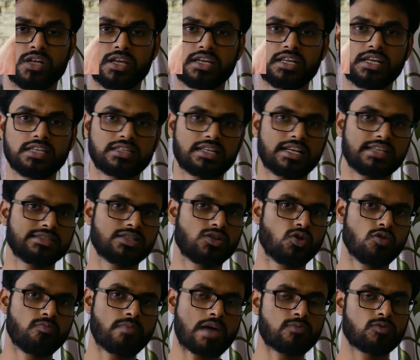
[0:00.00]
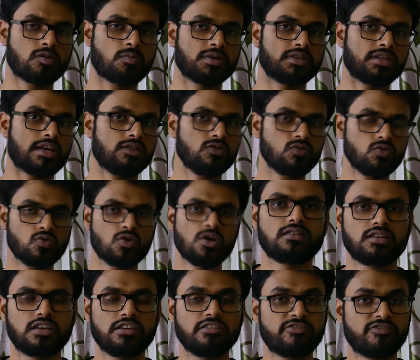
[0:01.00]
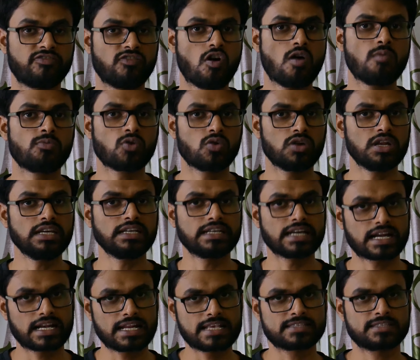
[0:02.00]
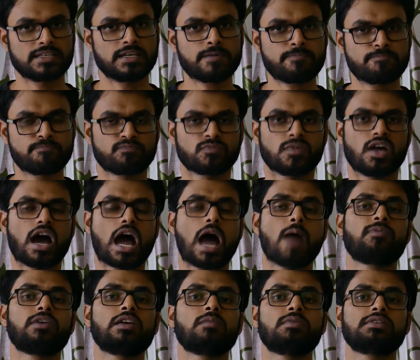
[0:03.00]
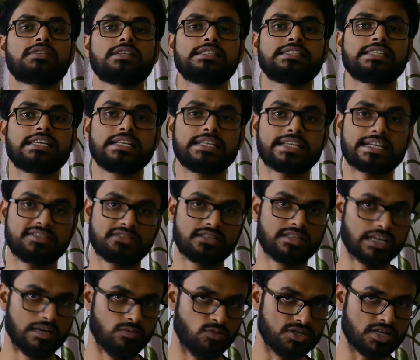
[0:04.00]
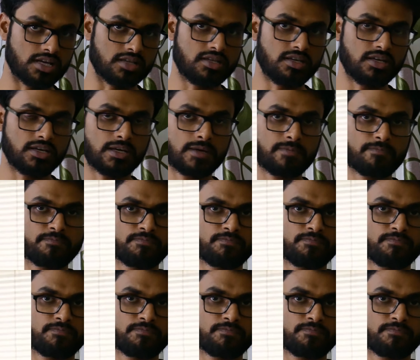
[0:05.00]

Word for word: लेकिन इतना ज़रूर मैं आपको बता दूँ कि फोम रोलिंग करने से आपके मसल्स की टेंशन कम हो जाती है